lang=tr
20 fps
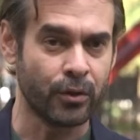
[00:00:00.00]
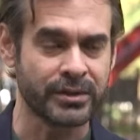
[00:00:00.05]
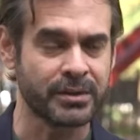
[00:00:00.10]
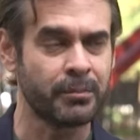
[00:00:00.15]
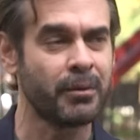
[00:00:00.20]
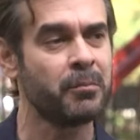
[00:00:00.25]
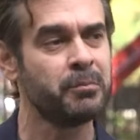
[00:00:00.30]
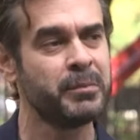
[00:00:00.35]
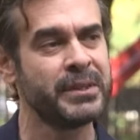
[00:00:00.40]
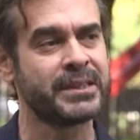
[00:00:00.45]
o
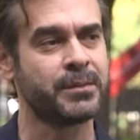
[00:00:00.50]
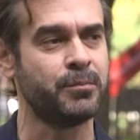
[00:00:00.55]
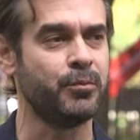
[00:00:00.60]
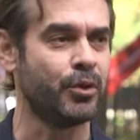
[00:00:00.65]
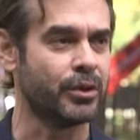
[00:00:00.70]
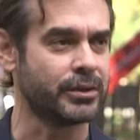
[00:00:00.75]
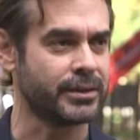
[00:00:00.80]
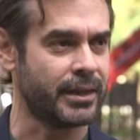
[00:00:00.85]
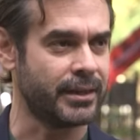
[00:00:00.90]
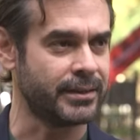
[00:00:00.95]
zaman
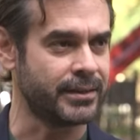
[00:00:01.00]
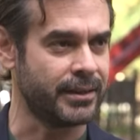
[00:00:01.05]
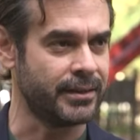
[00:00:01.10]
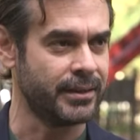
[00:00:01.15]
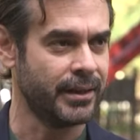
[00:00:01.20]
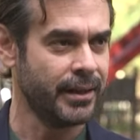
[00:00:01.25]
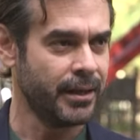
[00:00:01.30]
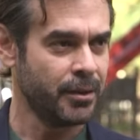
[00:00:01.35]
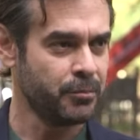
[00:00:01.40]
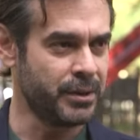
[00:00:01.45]
bitmiyor zaten.
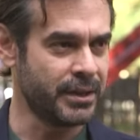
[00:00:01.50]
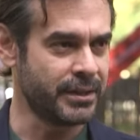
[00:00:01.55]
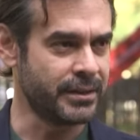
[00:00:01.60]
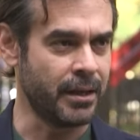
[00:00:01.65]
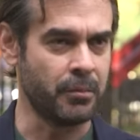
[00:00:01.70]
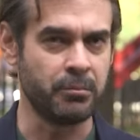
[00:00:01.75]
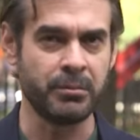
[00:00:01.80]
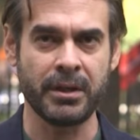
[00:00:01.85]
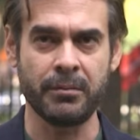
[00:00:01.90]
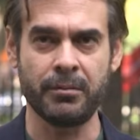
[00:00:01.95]

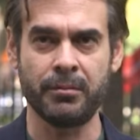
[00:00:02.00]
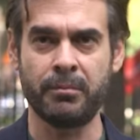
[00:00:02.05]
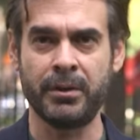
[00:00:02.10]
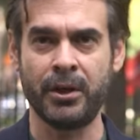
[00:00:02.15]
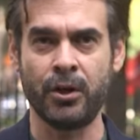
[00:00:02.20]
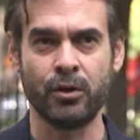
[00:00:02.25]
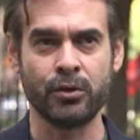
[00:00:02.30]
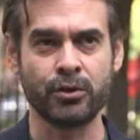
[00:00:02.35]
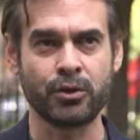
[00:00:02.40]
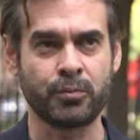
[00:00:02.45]
Birdenbire bir
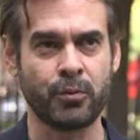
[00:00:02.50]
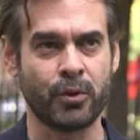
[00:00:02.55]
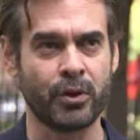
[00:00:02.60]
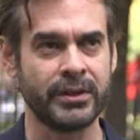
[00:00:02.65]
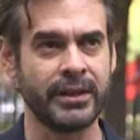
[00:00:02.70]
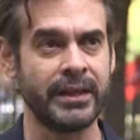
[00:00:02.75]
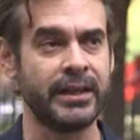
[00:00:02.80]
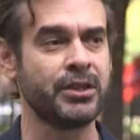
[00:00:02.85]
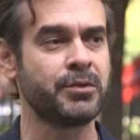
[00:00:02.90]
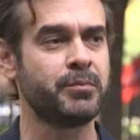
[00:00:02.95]

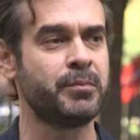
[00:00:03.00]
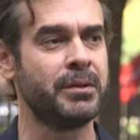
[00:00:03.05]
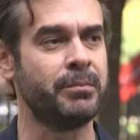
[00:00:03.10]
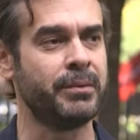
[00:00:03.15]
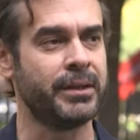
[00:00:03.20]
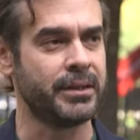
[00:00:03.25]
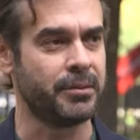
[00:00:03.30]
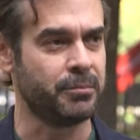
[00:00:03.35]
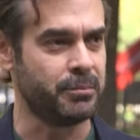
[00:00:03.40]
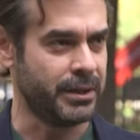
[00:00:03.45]
Beyoğluspor diye hiç
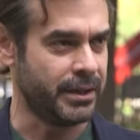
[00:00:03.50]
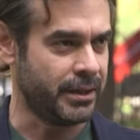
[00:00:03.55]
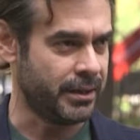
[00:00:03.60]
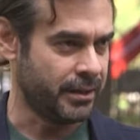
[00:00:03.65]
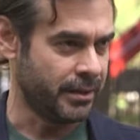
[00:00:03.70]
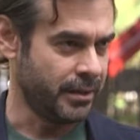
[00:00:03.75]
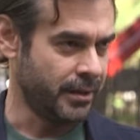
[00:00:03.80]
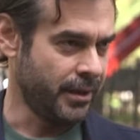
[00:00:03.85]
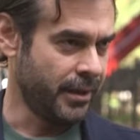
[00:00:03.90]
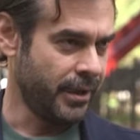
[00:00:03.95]
bilmediğim bir
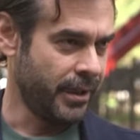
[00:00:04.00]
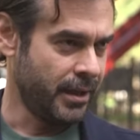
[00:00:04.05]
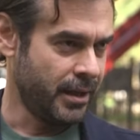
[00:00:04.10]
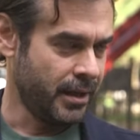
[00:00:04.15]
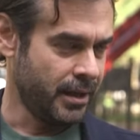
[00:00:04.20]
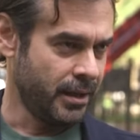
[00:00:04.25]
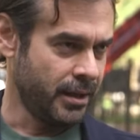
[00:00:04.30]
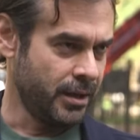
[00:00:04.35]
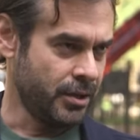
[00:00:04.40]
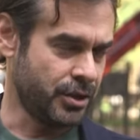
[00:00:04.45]

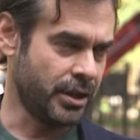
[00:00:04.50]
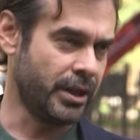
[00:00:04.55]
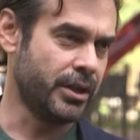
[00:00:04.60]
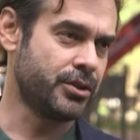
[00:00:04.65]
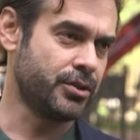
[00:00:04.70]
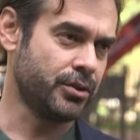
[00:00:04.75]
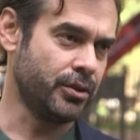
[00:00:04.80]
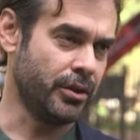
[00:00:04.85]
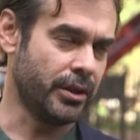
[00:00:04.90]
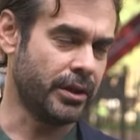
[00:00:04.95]
şey
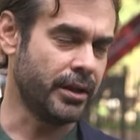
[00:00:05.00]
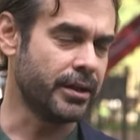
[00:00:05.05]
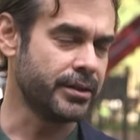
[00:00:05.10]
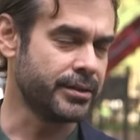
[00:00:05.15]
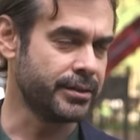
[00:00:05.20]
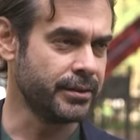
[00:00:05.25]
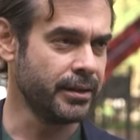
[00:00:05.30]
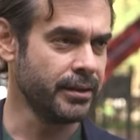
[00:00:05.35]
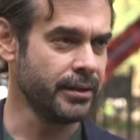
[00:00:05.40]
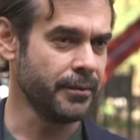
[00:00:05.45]
açılıyor
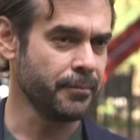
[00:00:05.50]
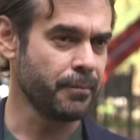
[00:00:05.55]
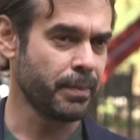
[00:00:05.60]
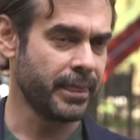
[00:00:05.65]
karşına.